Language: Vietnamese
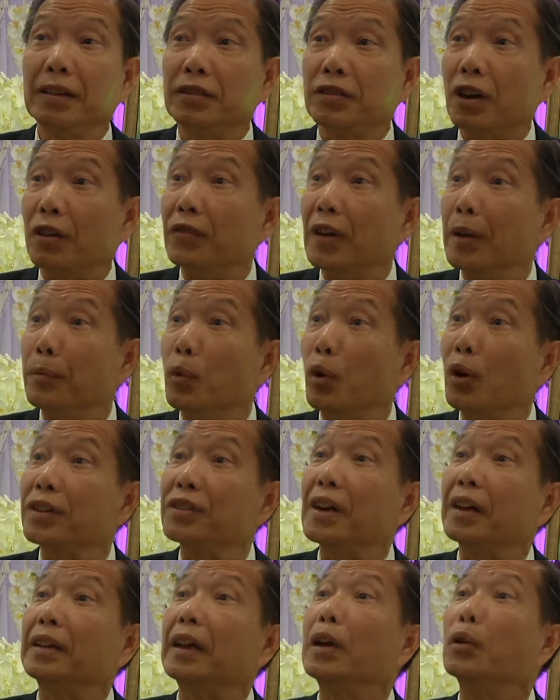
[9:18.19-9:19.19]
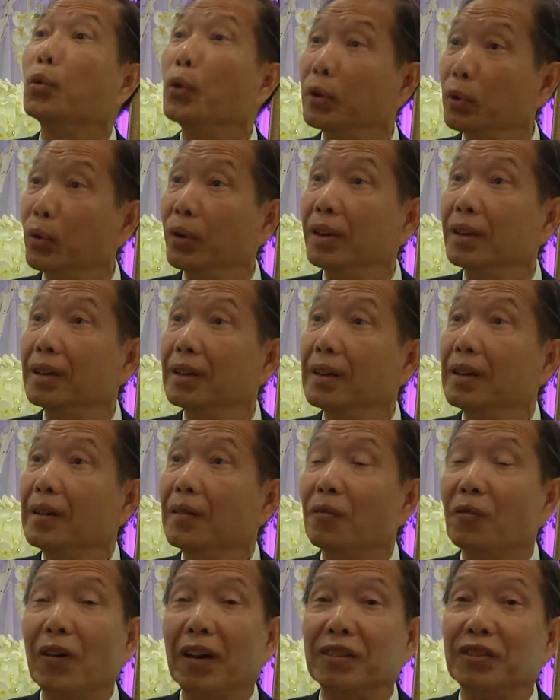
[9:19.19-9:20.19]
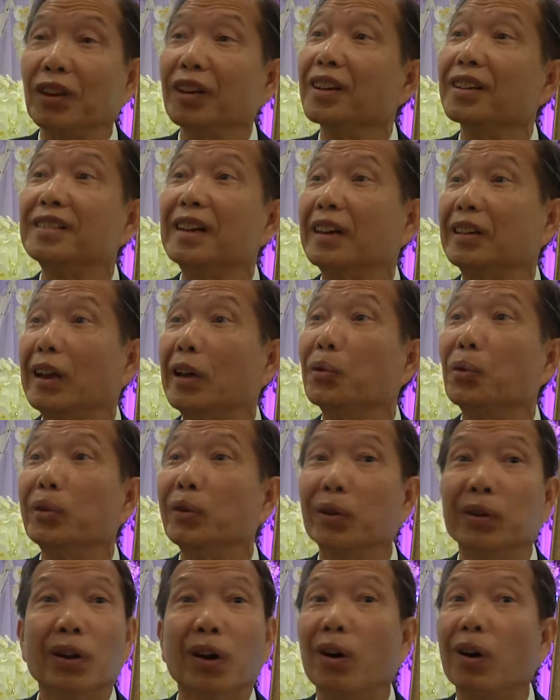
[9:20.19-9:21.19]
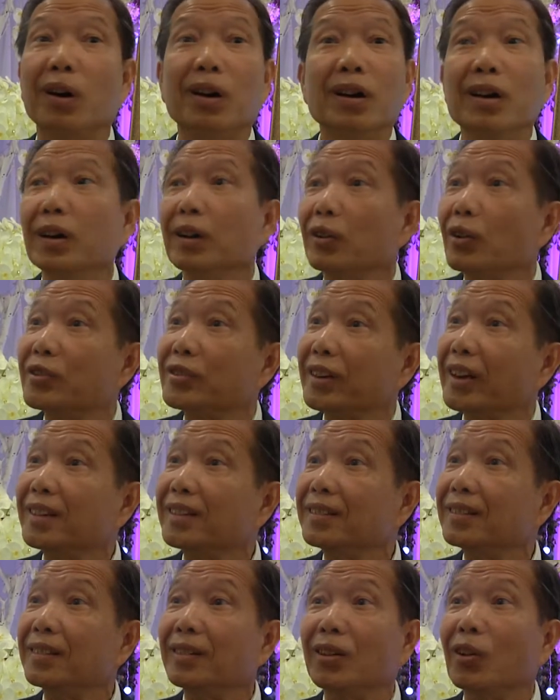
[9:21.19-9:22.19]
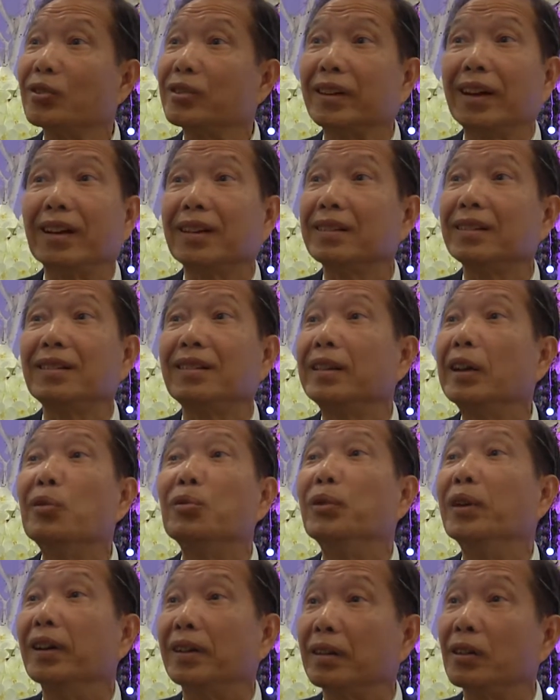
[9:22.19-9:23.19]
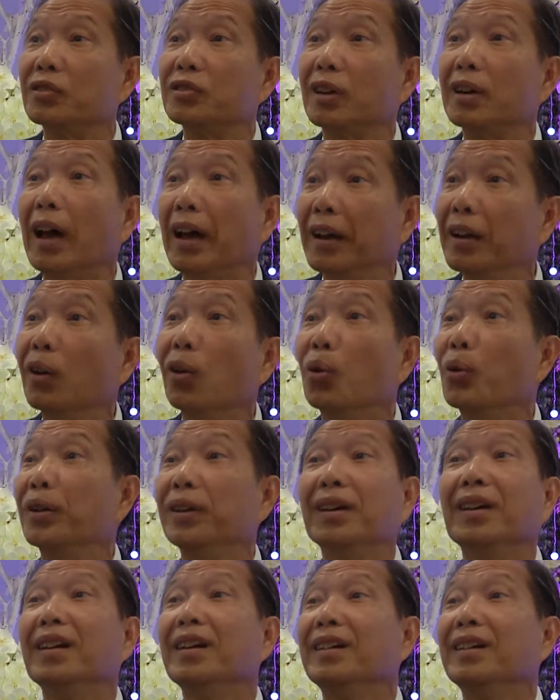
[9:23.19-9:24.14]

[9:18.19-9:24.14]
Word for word: trở về một cái trạng thái nguyên thủy và chính cái trạng thái nguyên thủy đó nó sẽ nó sẽ tiêu diệt nó sẽ đẩy lùi